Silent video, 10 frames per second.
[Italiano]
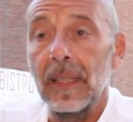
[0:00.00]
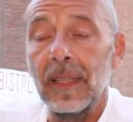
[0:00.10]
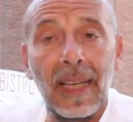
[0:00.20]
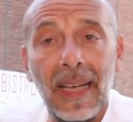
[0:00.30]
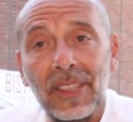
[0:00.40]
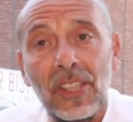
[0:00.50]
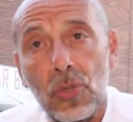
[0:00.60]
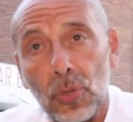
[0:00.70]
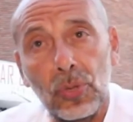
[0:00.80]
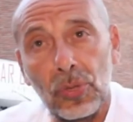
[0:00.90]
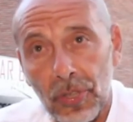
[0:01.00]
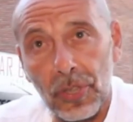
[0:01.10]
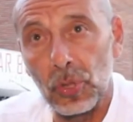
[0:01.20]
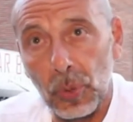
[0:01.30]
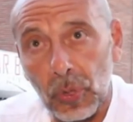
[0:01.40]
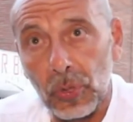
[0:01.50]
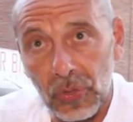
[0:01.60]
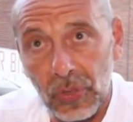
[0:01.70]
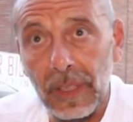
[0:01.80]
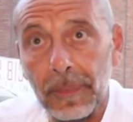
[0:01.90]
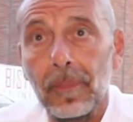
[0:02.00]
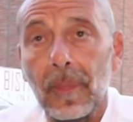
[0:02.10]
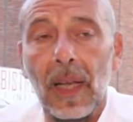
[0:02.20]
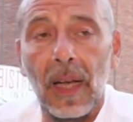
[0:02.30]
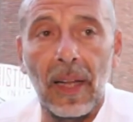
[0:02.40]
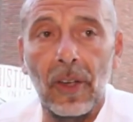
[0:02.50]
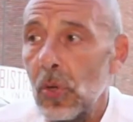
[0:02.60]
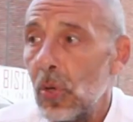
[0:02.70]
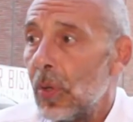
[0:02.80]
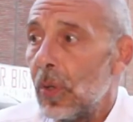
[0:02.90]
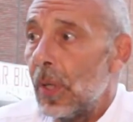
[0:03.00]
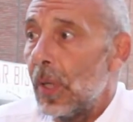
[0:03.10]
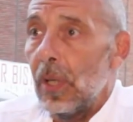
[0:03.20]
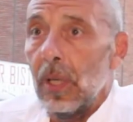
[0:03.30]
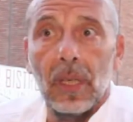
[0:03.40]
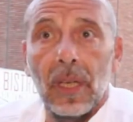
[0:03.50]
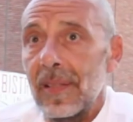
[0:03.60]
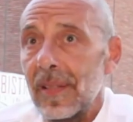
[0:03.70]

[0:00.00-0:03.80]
I teatri sotto 300 posti hanno la